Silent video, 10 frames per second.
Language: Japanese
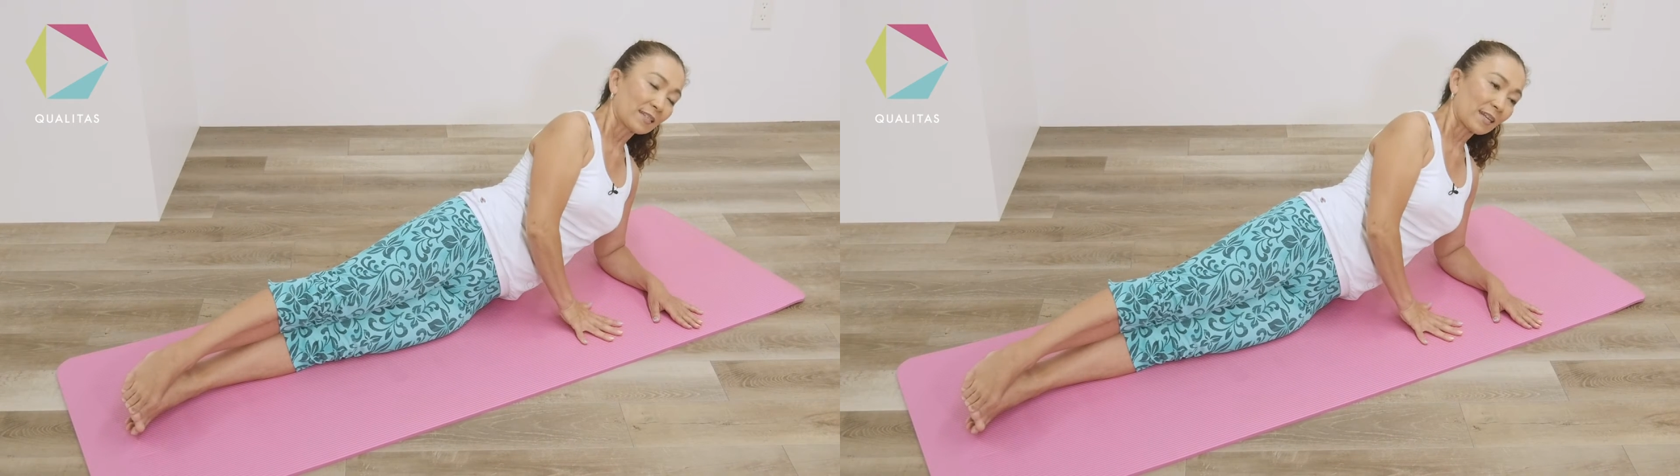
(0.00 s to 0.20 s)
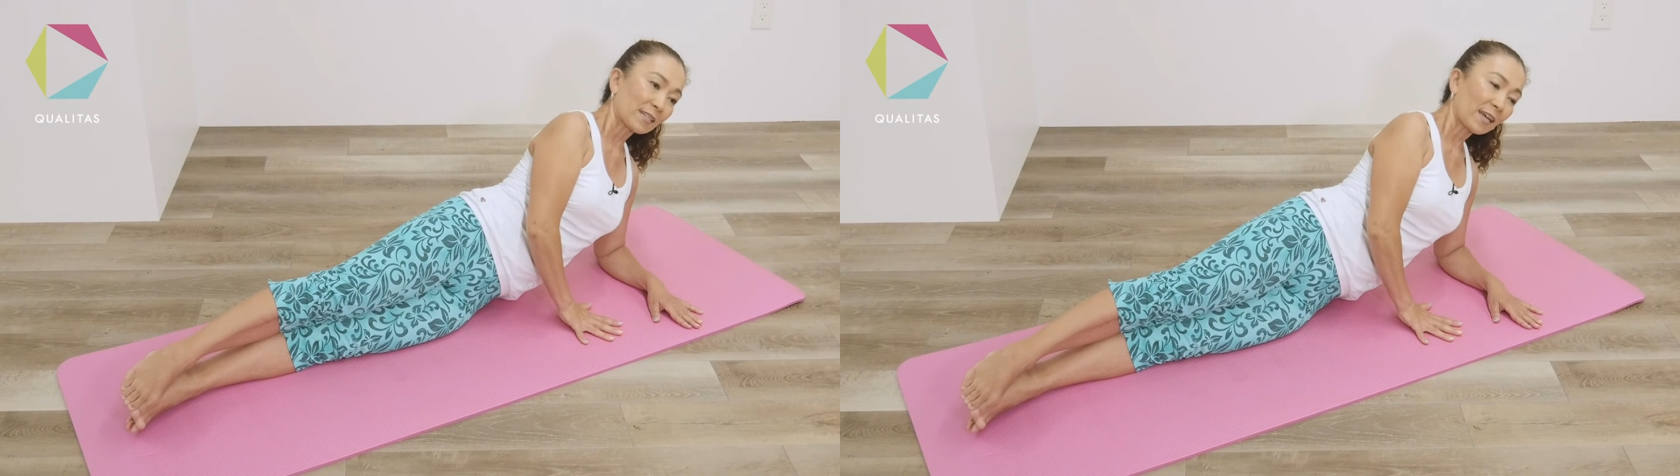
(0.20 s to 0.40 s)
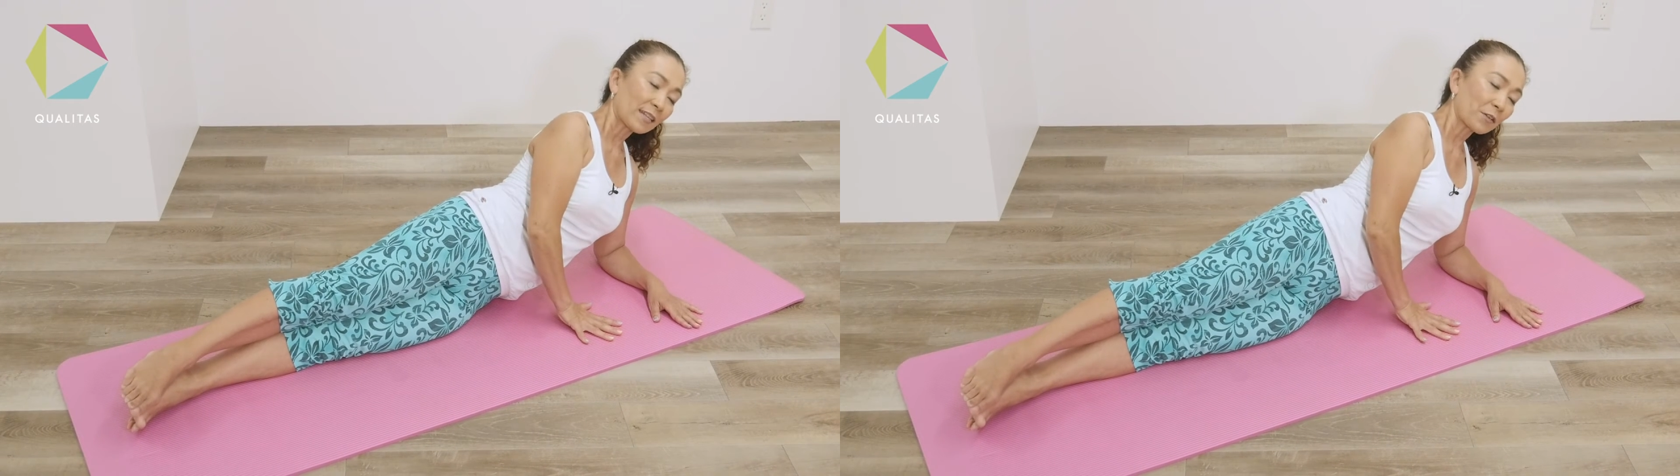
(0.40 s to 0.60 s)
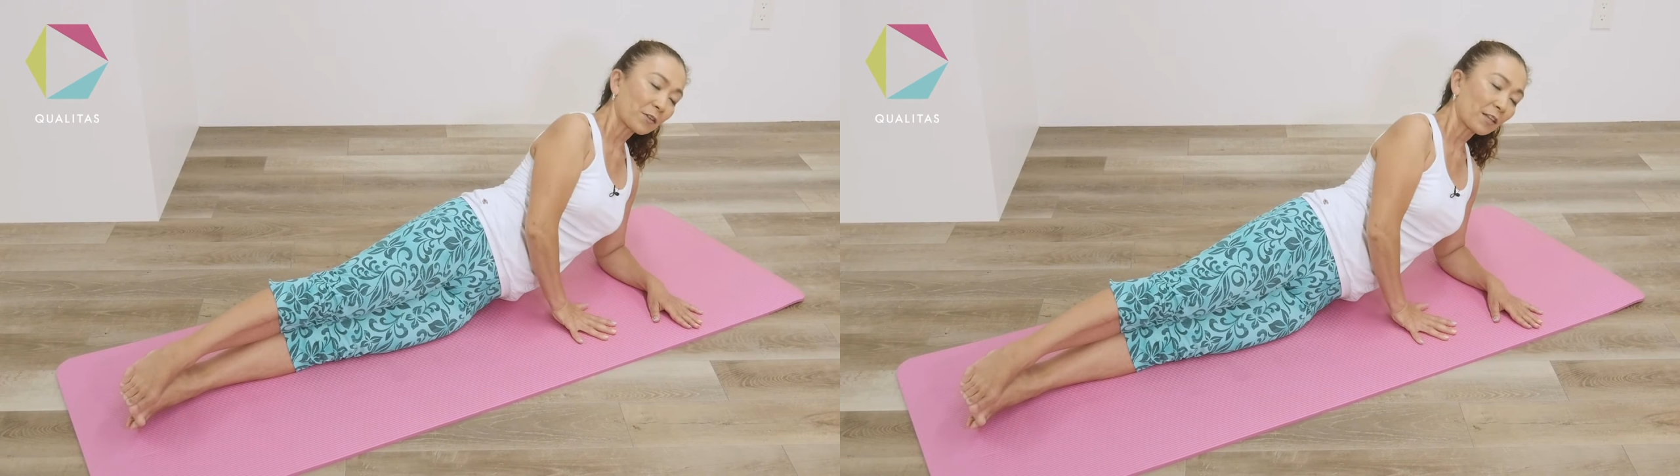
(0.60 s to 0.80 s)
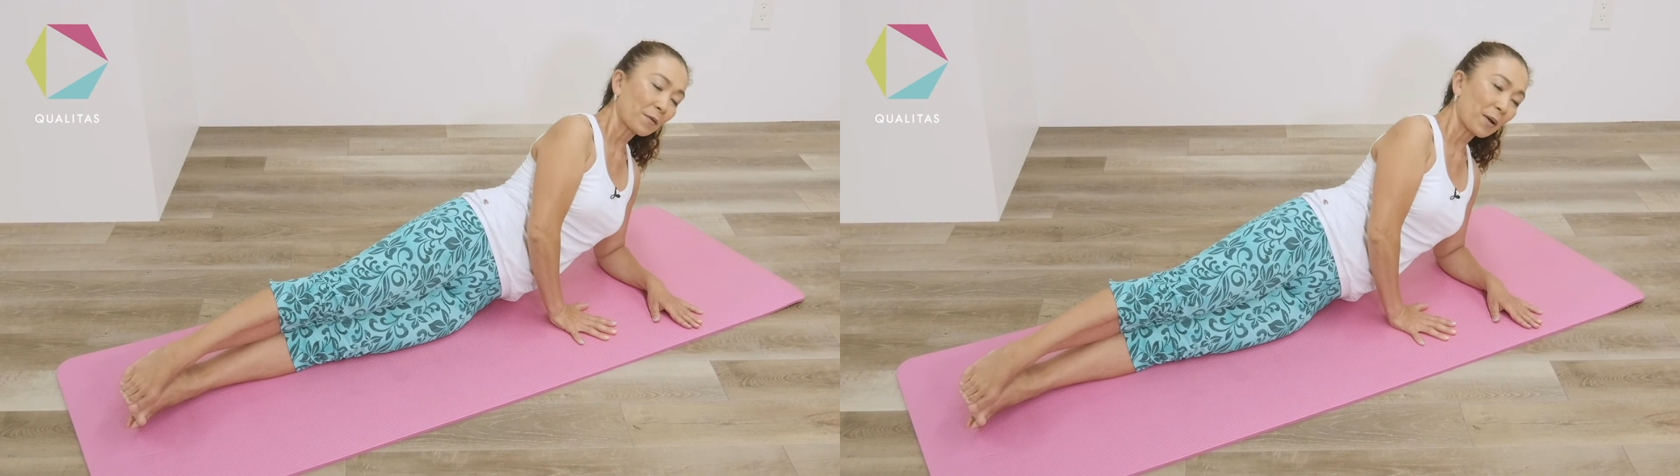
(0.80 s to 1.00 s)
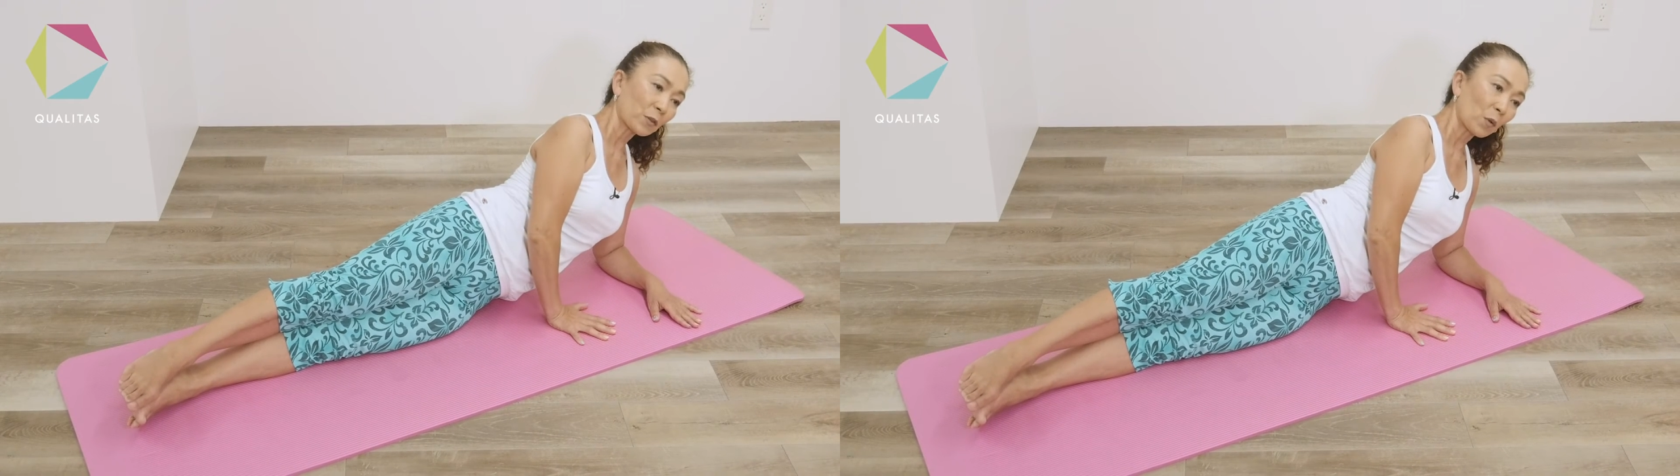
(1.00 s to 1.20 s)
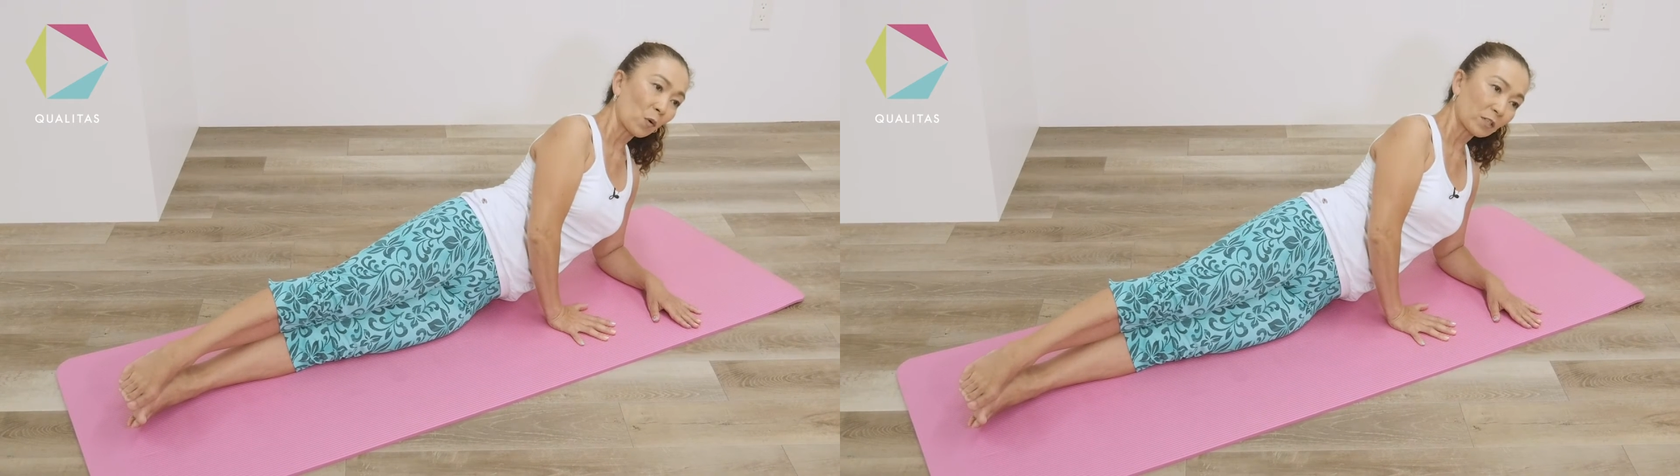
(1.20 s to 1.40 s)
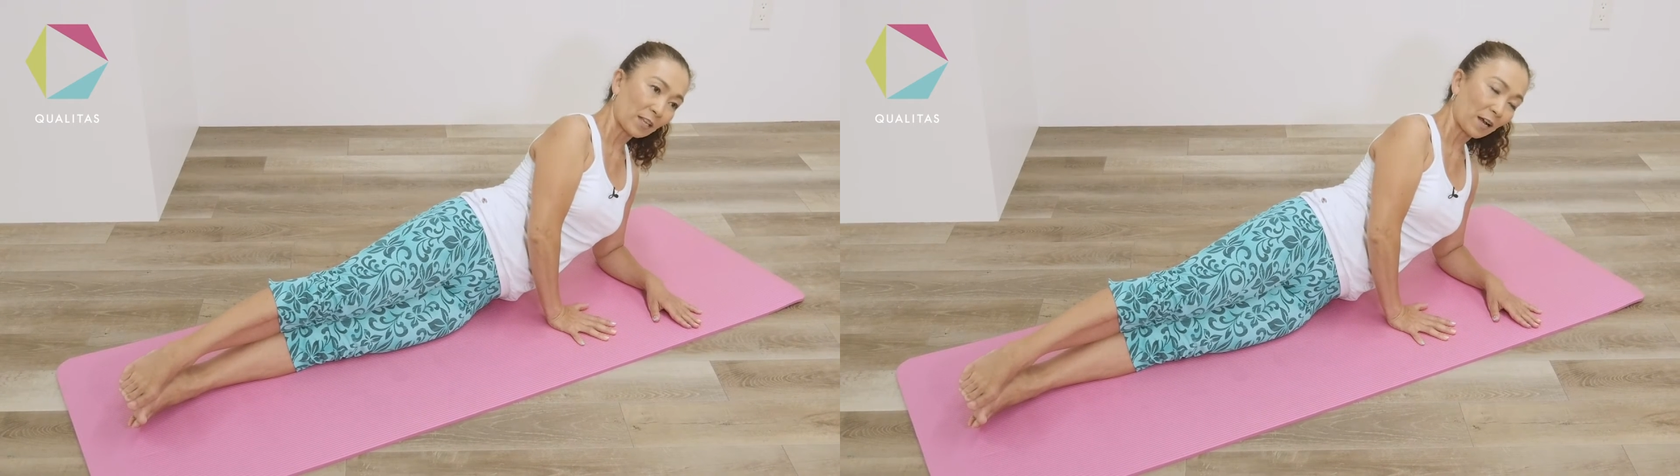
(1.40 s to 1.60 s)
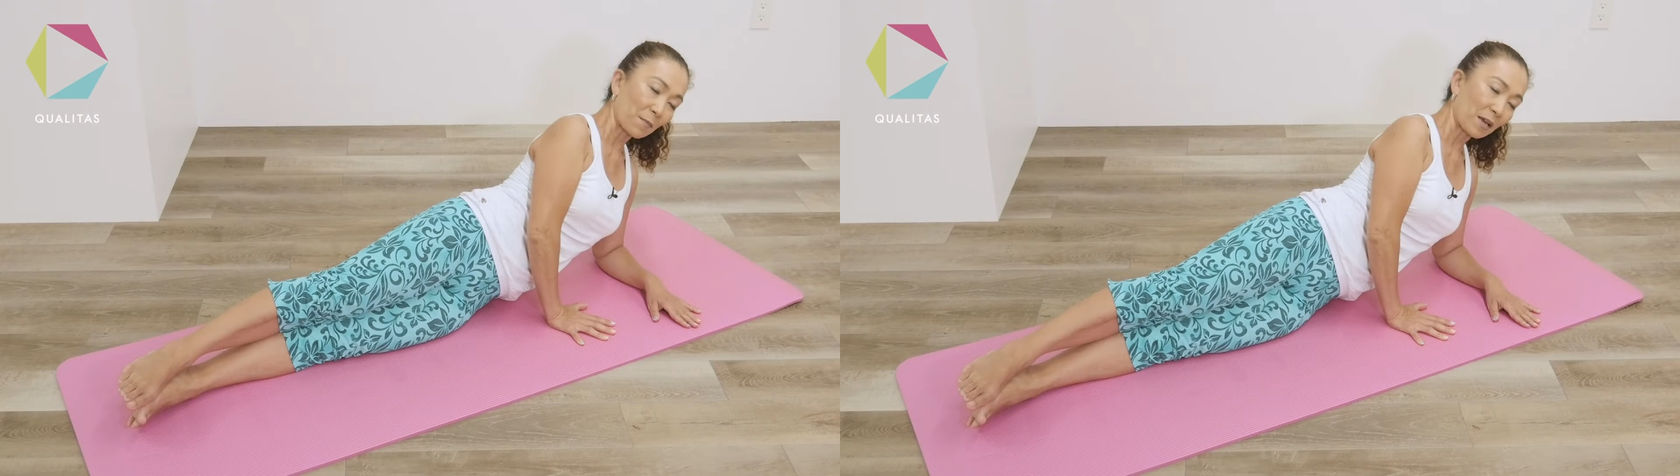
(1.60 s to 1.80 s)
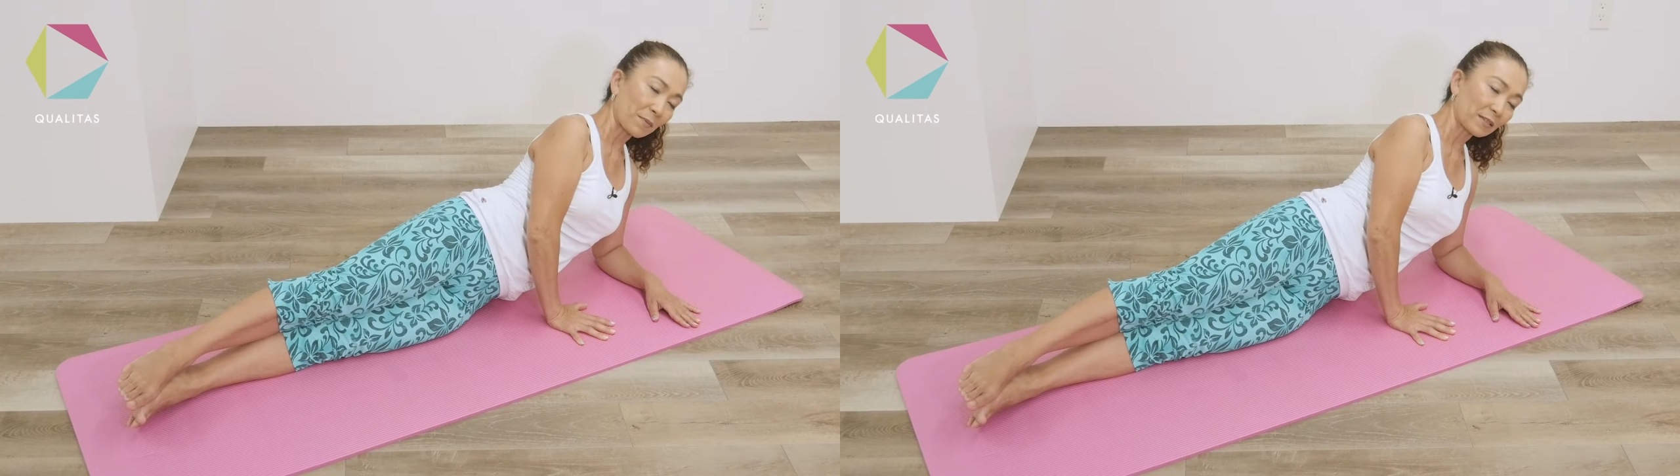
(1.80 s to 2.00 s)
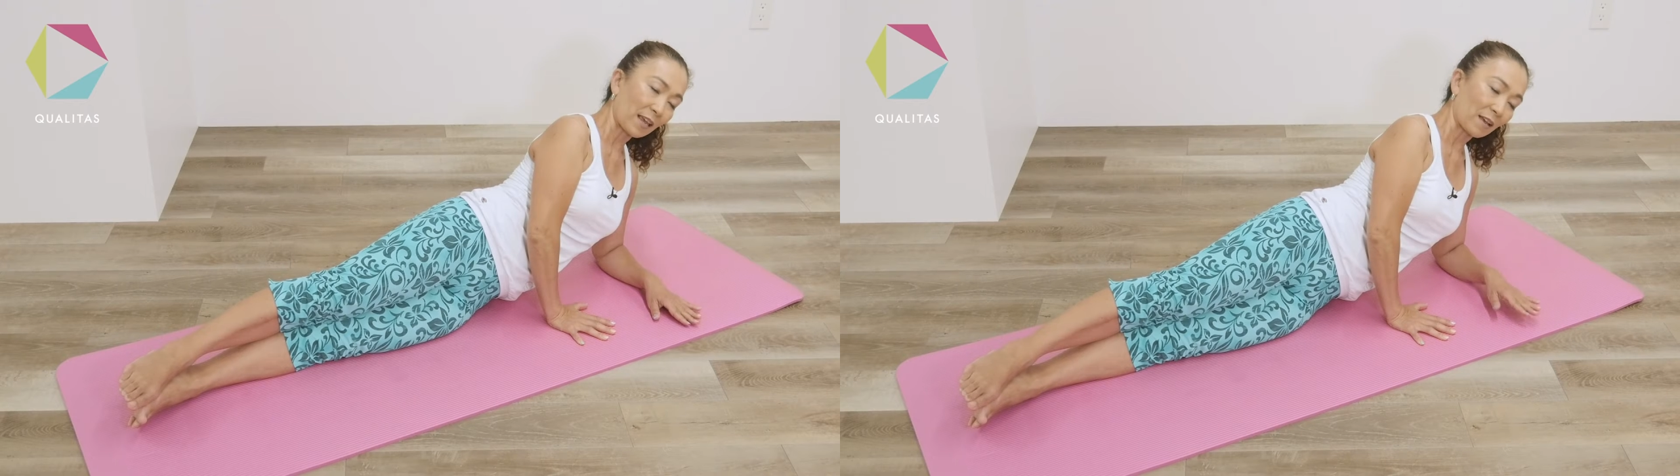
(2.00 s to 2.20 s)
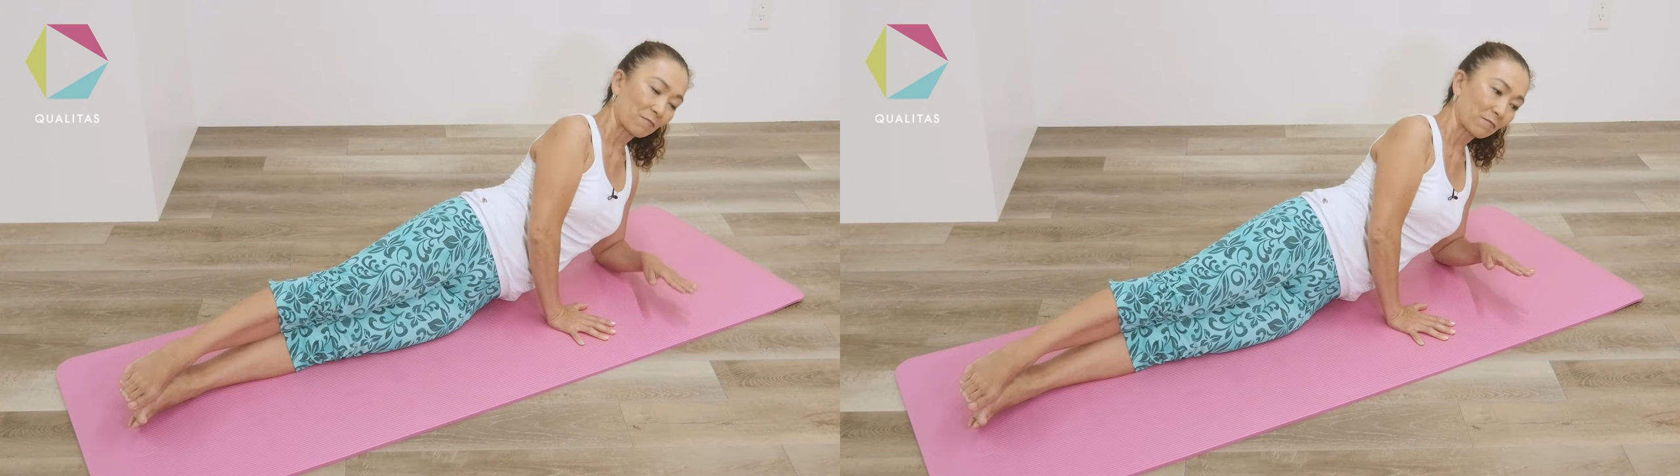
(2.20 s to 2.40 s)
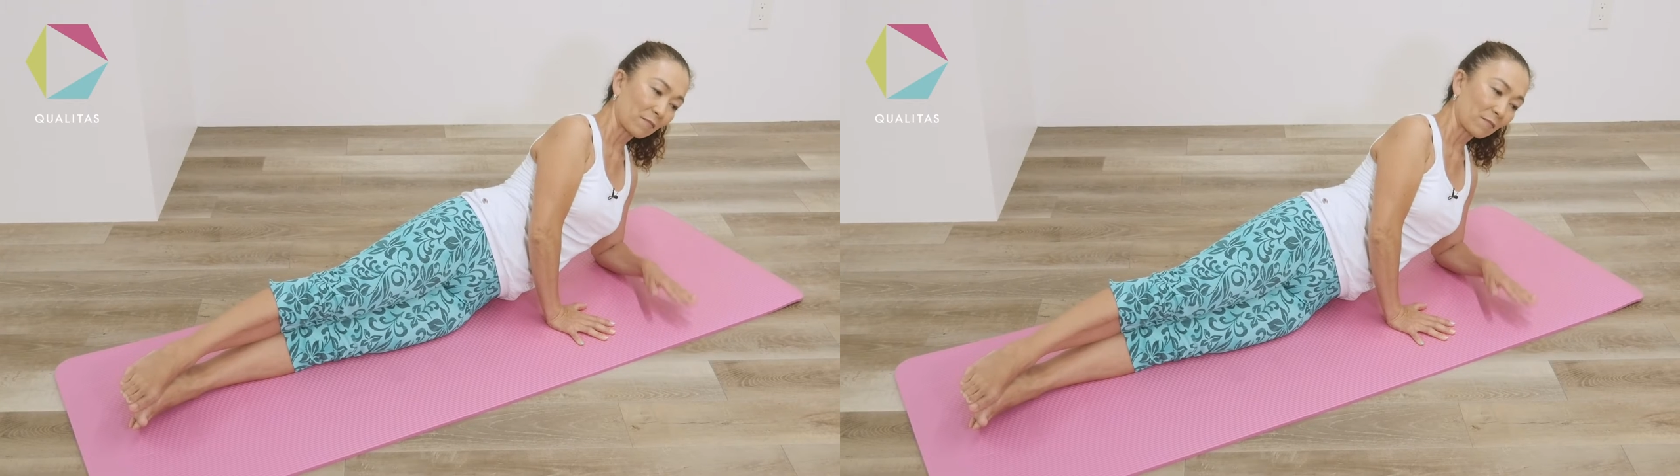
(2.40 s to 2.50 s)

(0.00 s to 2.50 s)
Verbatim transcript: 支えてる手でマットを押して構いません